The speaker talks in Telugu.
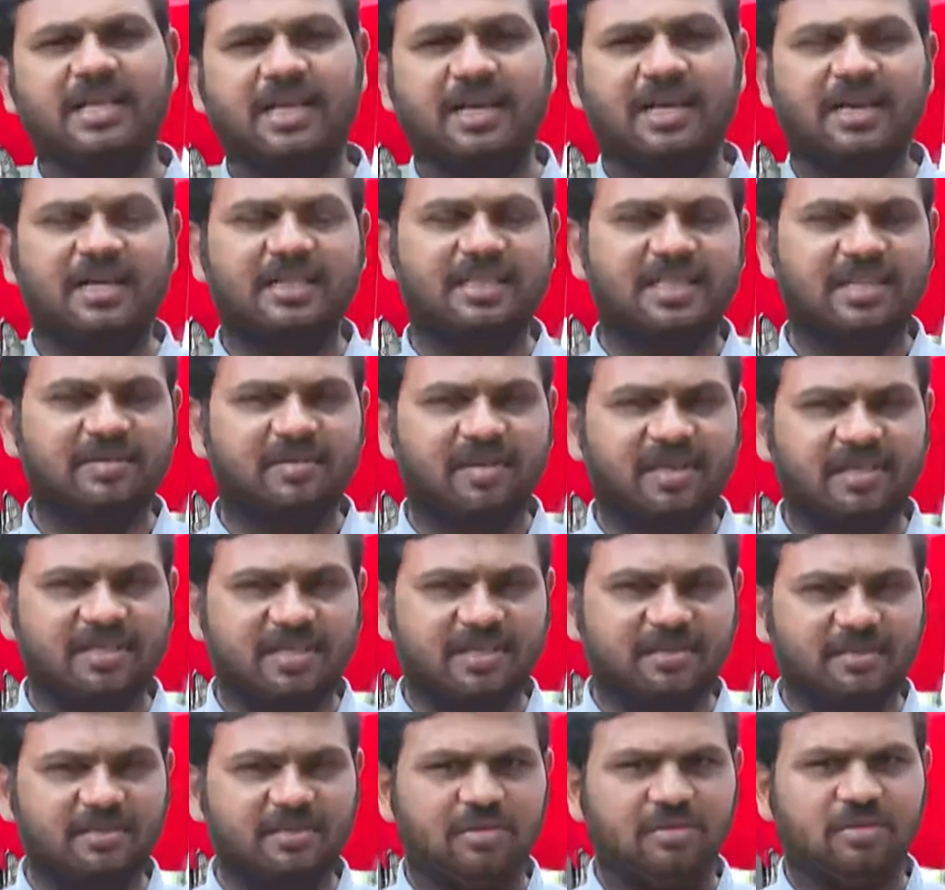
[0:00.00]
ఎండ
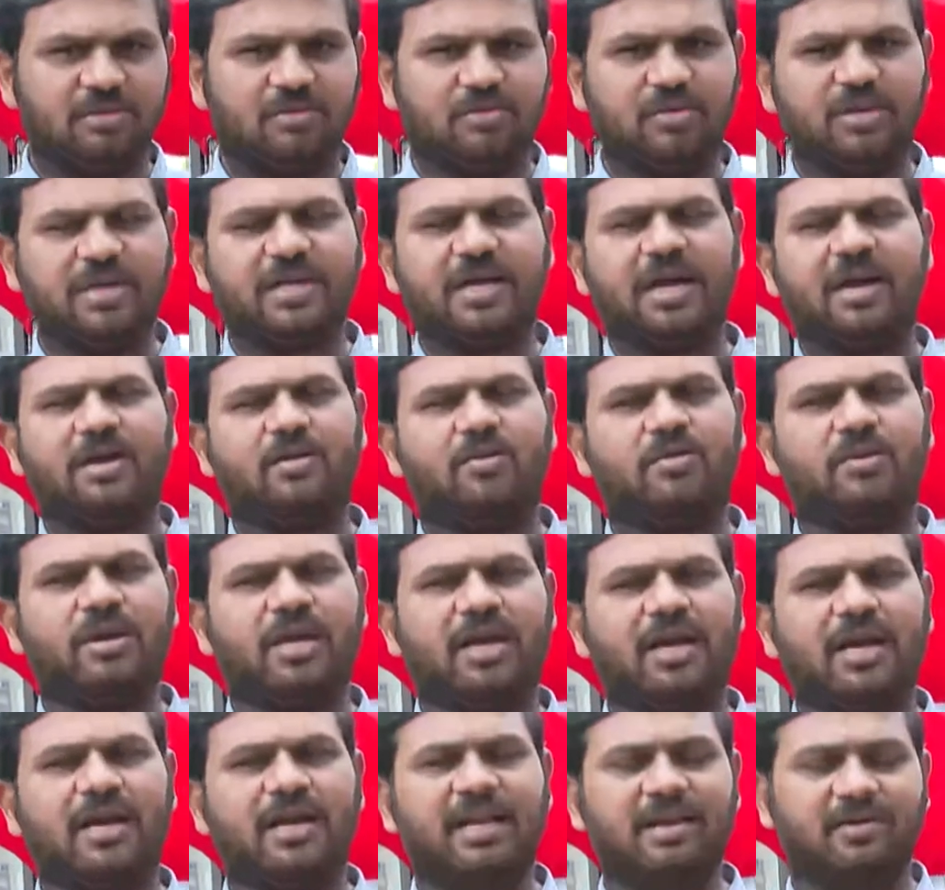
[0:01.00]
తీవ్రతకు గురి
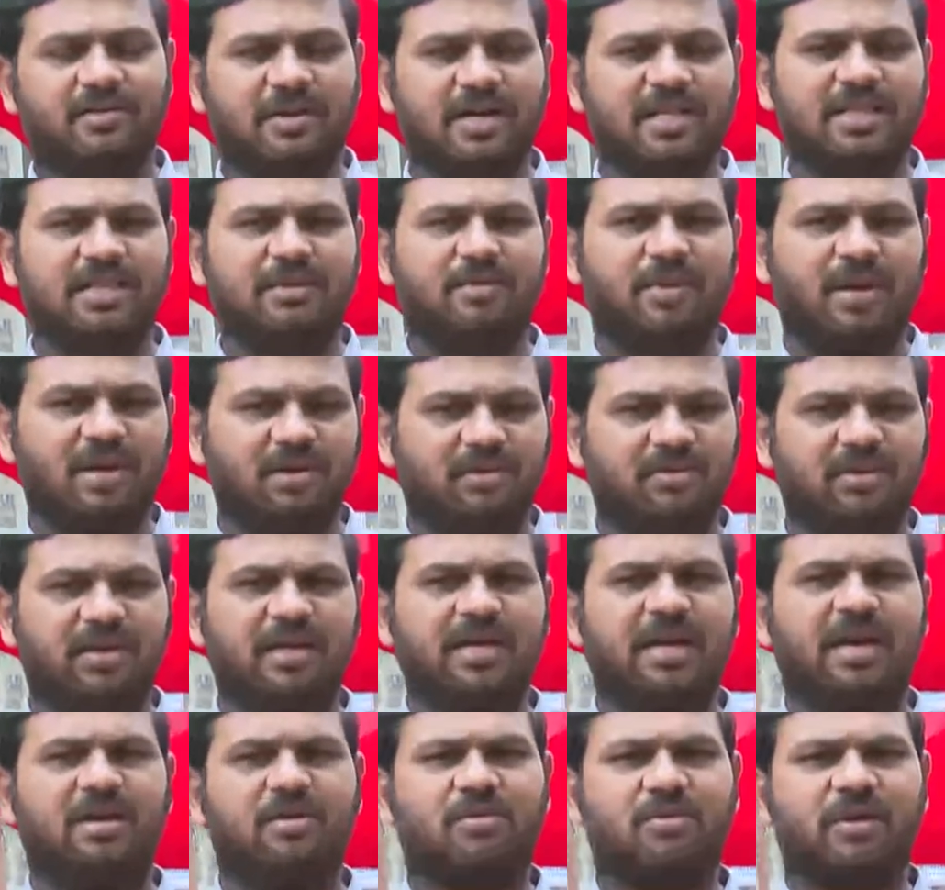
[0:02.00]
కాకుండా అంటే వడదెబ్బలకు గురి
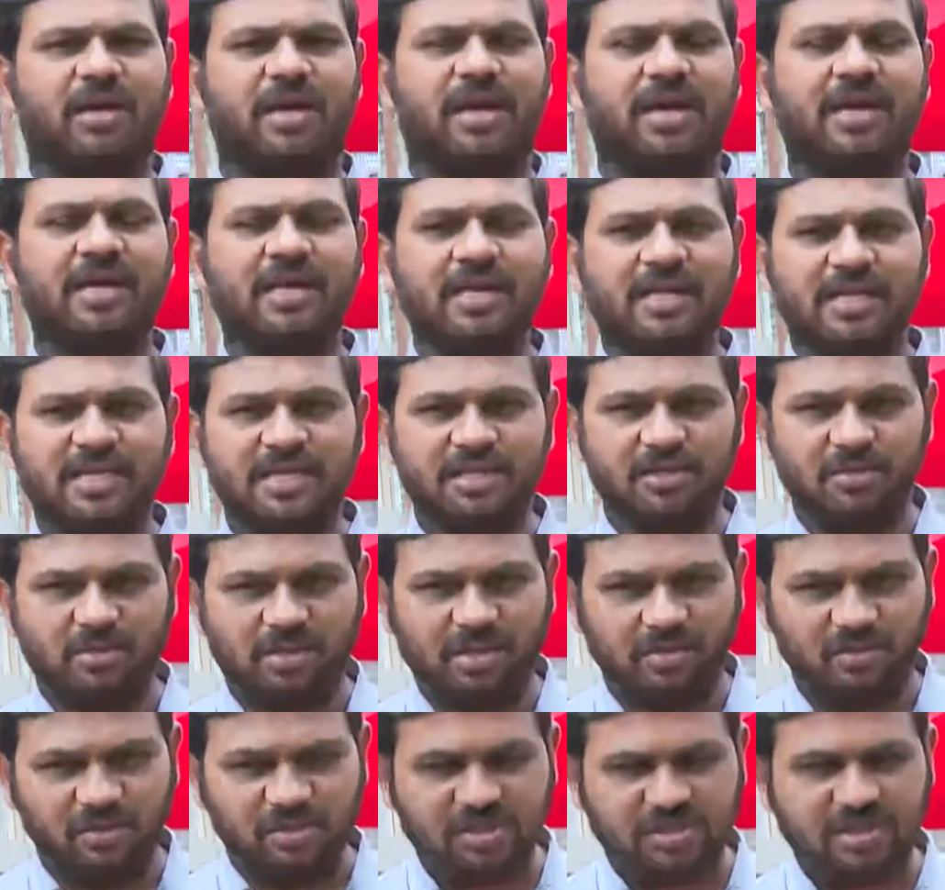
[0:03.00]
కాకుండా ఈ
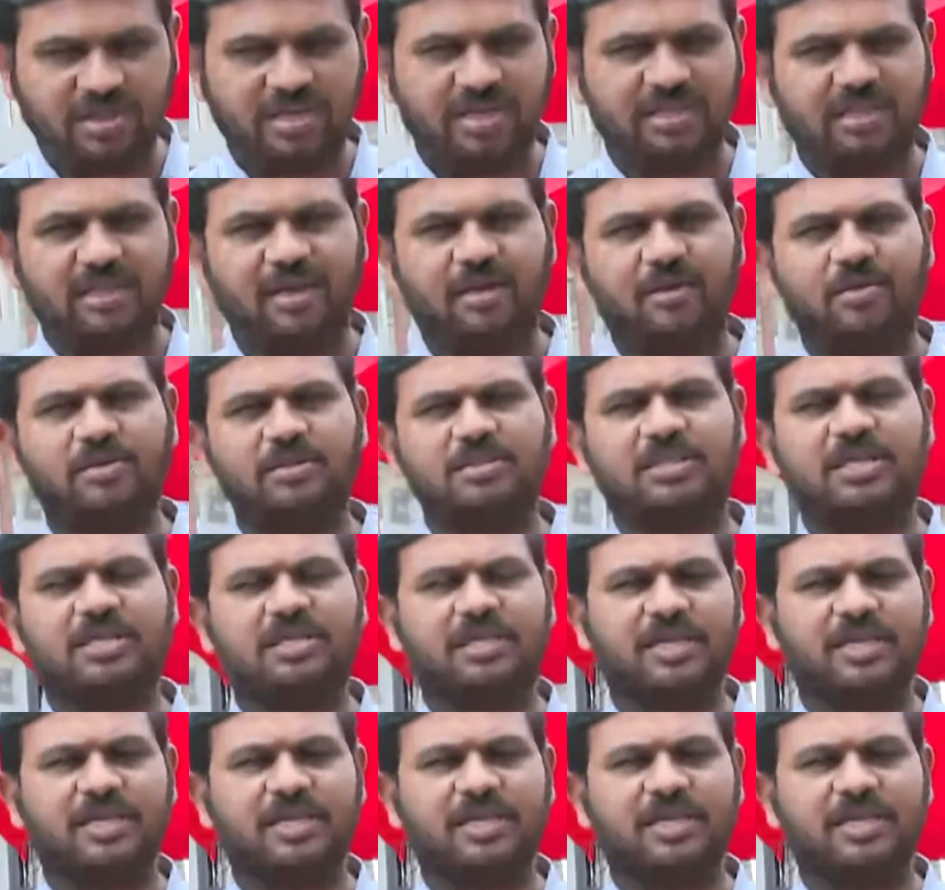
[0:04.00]
యొక్క ఉష్ణోగ్రతల నుంచి అయితే